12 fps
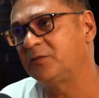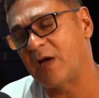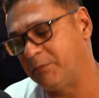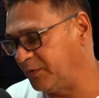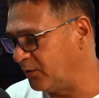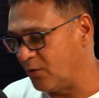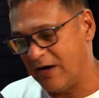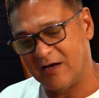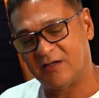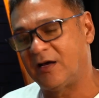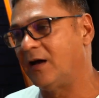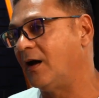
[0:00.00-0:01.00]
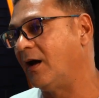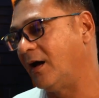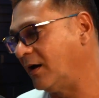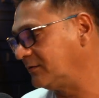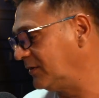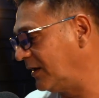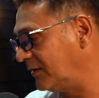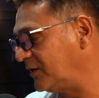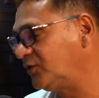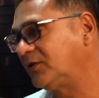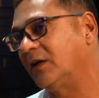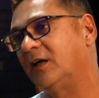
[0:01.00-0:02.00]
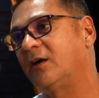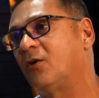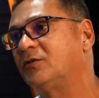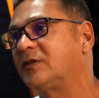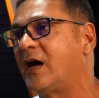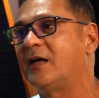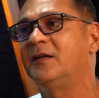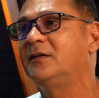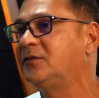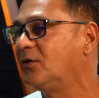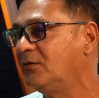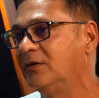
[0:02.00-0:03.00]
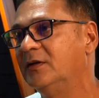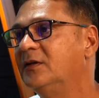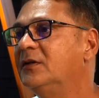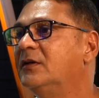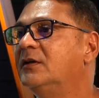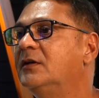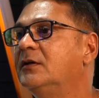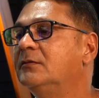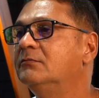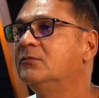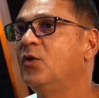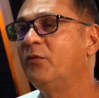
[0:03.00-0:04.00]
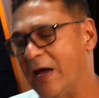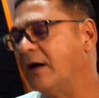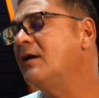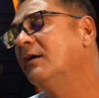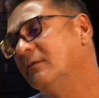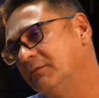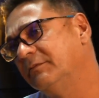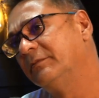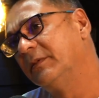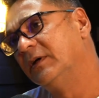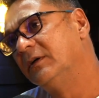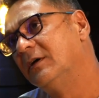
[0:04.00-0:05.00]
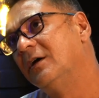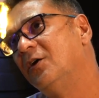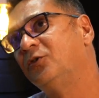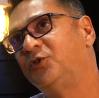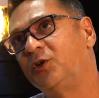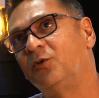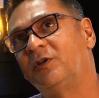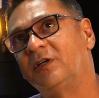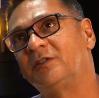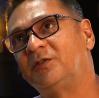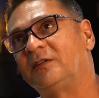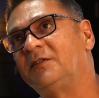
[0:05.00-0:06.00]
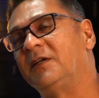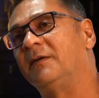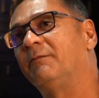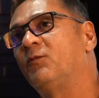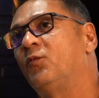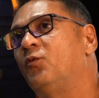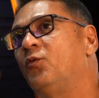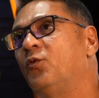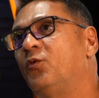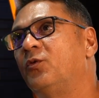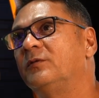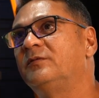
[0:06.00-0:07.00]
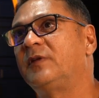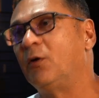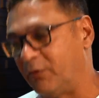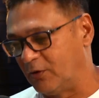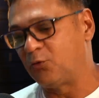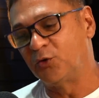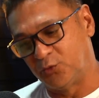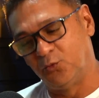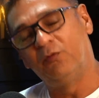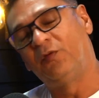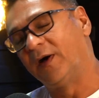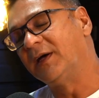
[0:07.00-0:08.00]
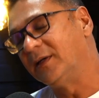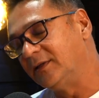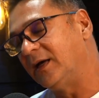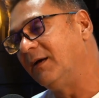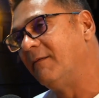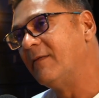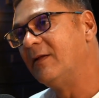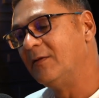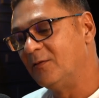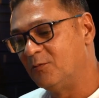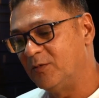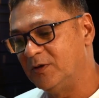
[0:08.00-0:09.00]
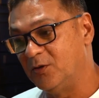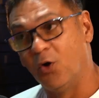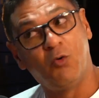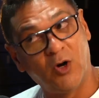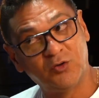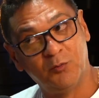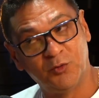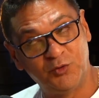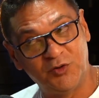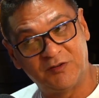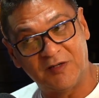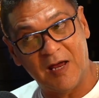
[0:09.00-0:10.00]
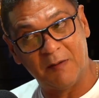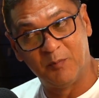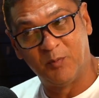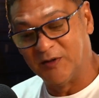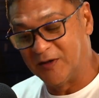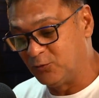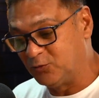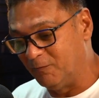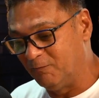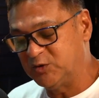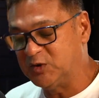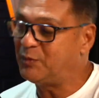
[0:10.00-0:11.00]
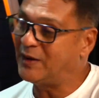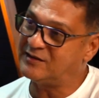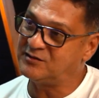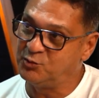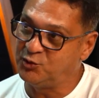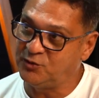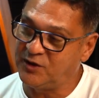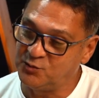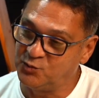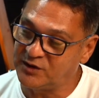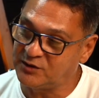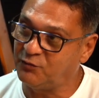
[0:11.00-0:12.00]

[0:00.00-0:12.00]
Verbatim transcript: Já pegou a, a, a, a estrada calçada. É então... um novo funk, o trap? É. Eu digo que, assim, o, o, tem, continua o funk, né? Eu gosto muito de trap porque se parece muito com as músicas que eu